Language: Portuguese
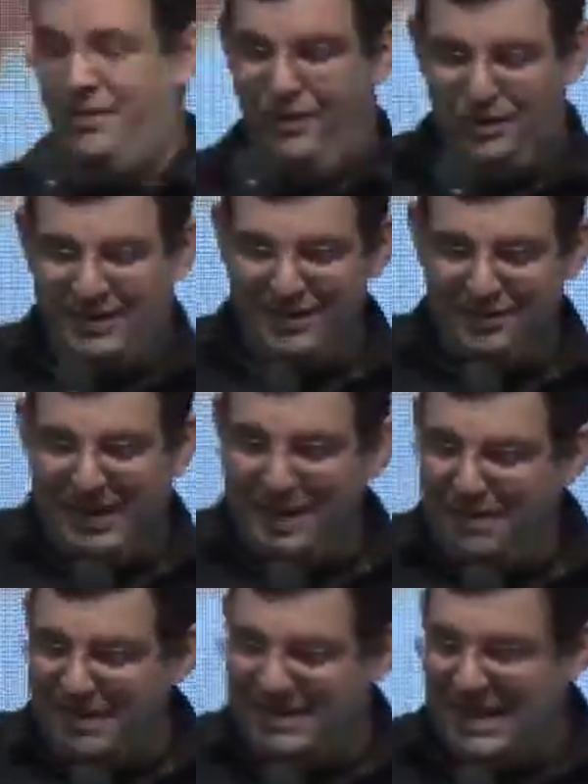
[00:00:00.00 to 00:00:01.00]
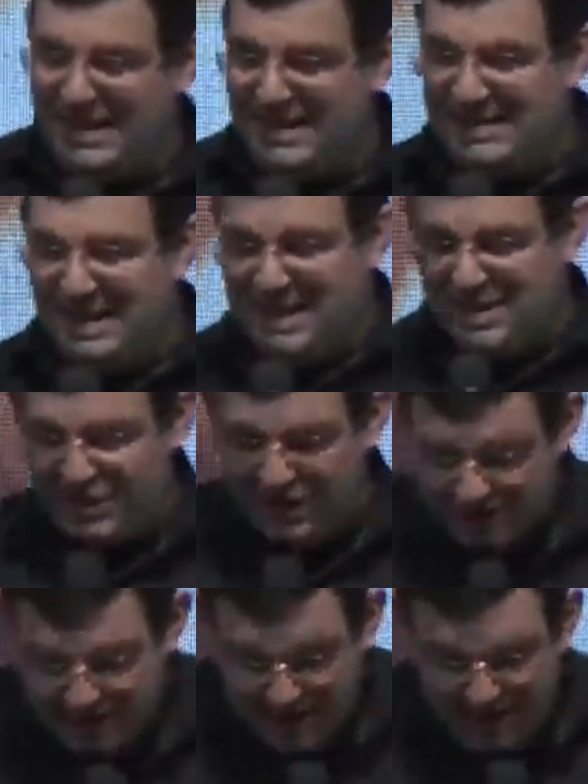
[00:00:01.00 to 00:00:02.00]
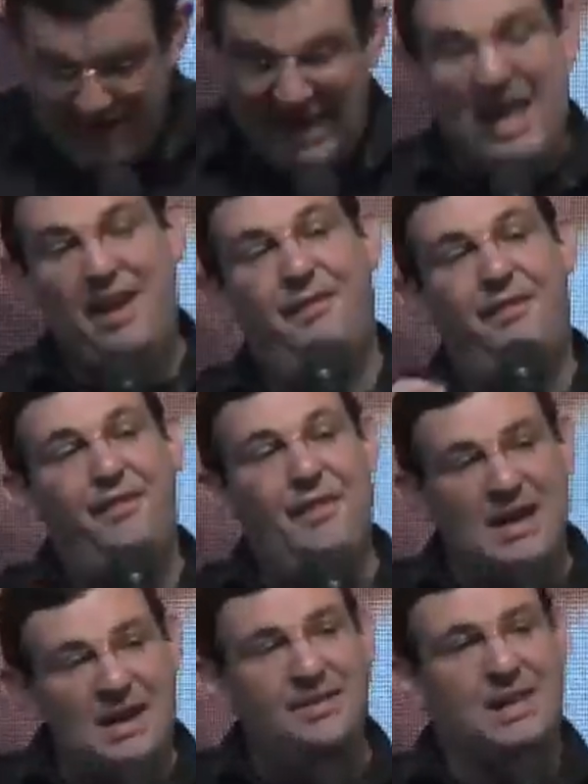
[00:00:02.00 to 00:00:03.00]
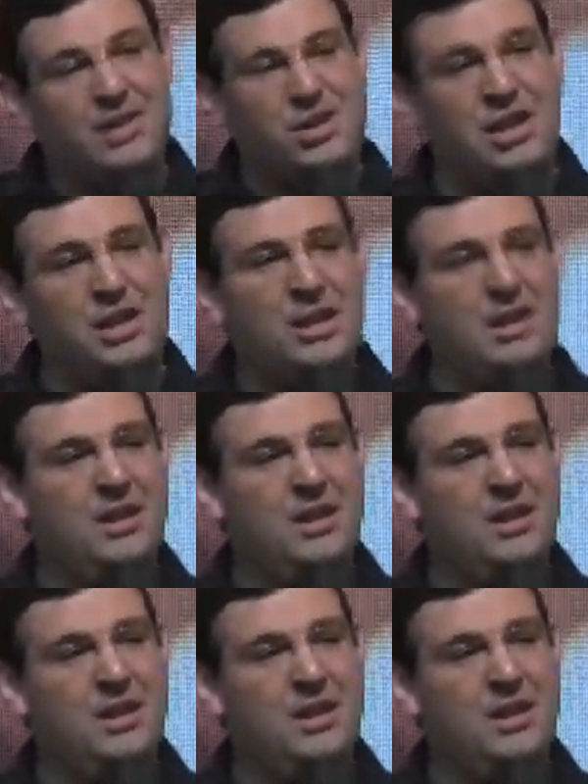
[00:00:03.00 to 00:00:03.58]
voltando lá para Isaías, Isaías diz: Levanta-te